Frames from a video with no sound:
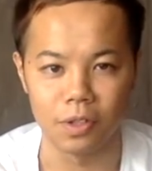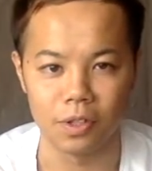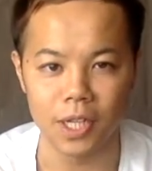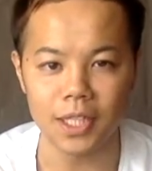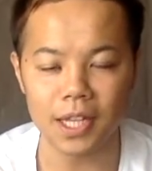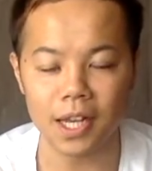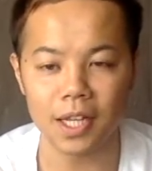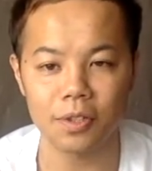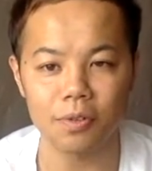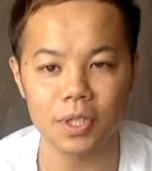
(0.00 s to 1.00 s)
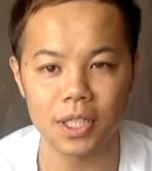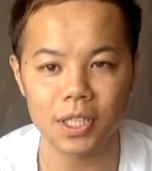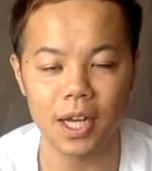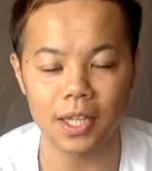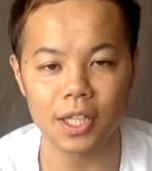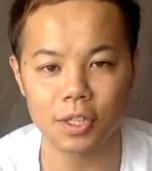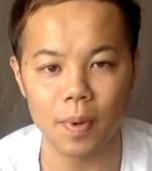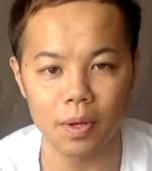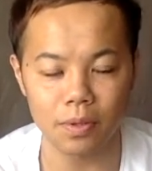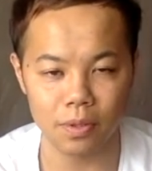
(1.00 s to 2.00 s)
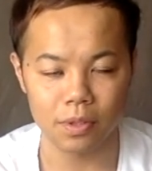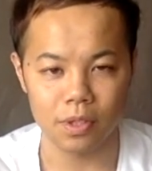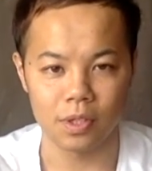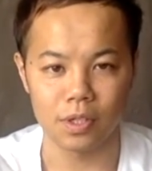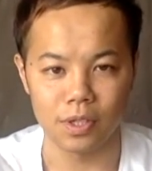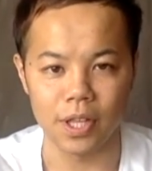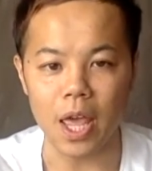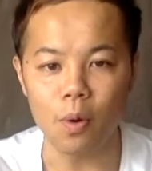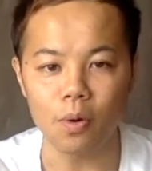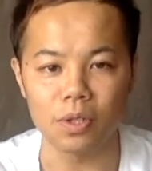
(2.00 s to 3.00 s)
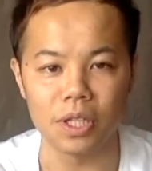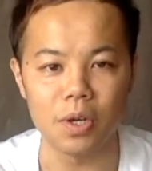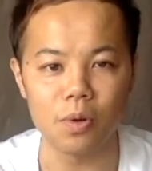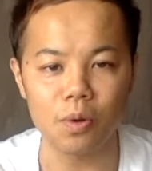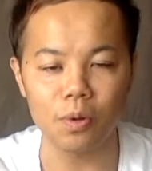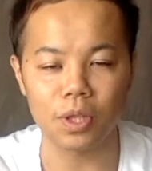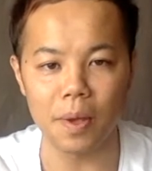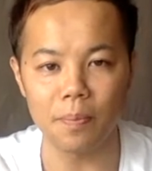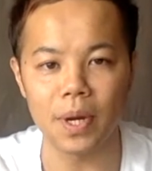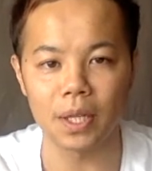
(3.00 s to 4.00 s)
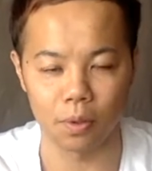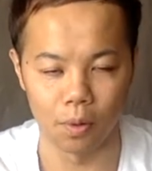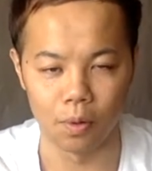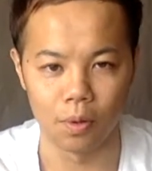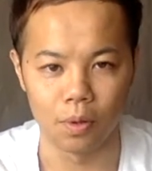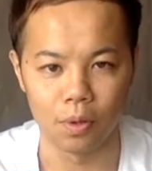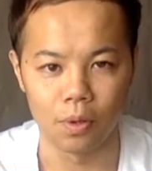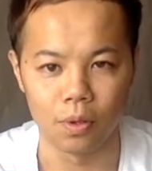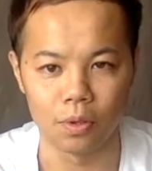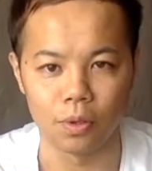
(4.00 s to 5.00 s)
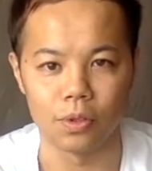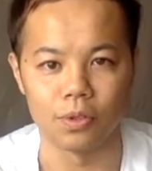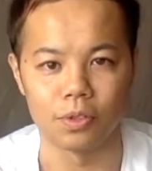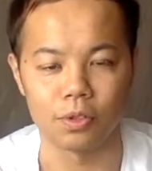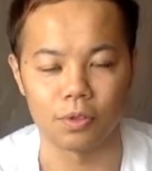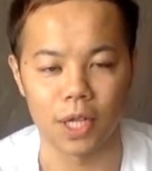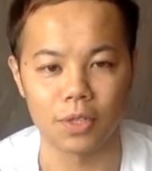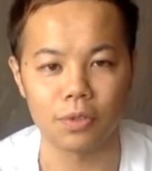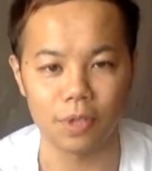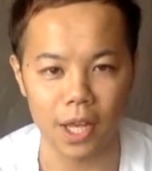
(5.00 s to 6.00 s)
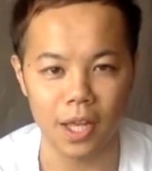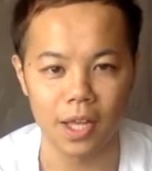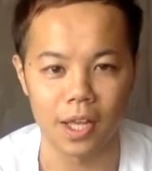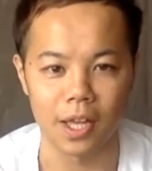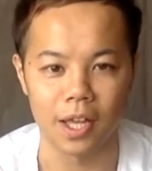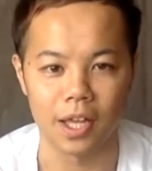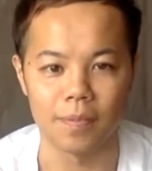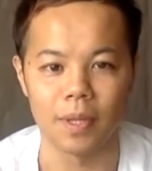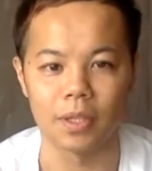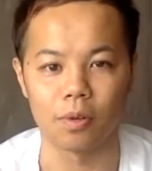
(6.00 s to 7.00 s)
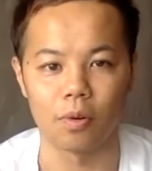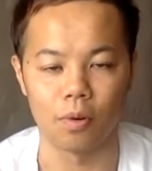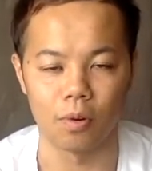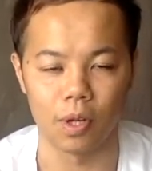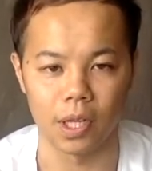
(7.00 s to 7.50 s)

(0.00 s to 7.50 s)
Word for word: なぜか人に好かれてしまうネオ日本語テンプレートというちょっと謎のね、えー、イベントを